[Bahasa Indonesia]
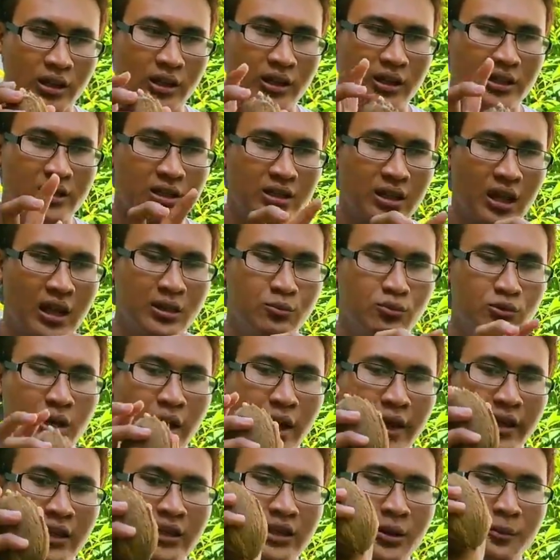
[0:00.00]
ini setelah dibuka
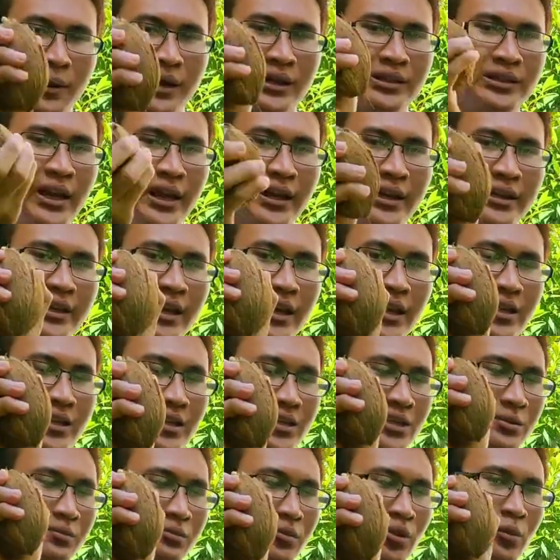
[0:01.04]
ini temannya ini ya
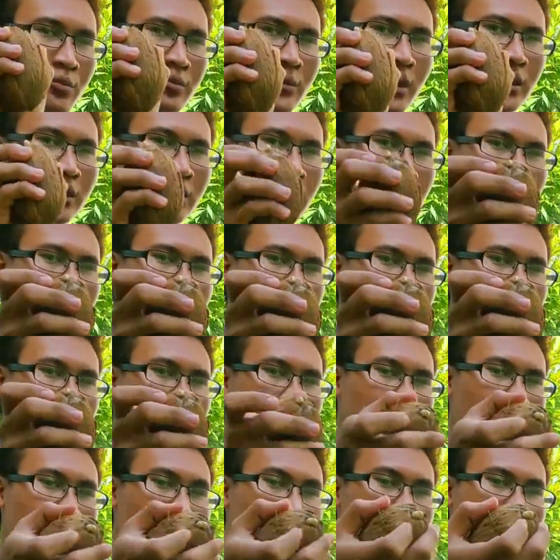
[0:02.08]
sebelumnya ini temannya
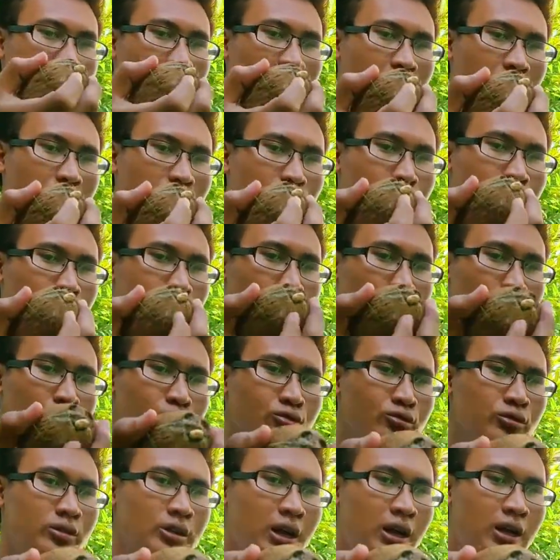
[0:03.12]
ini sudah tumbuh
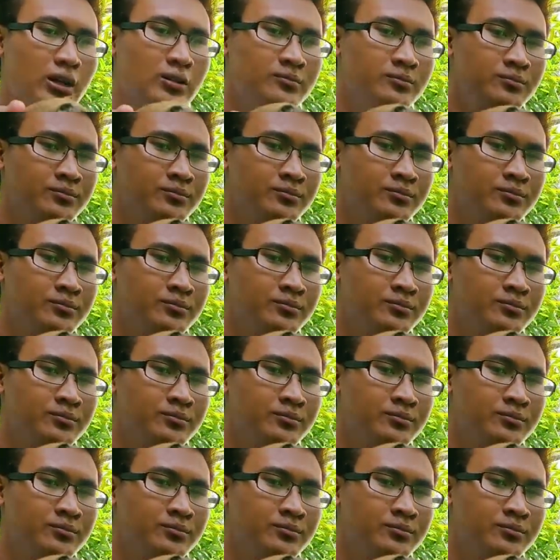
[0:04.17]
juga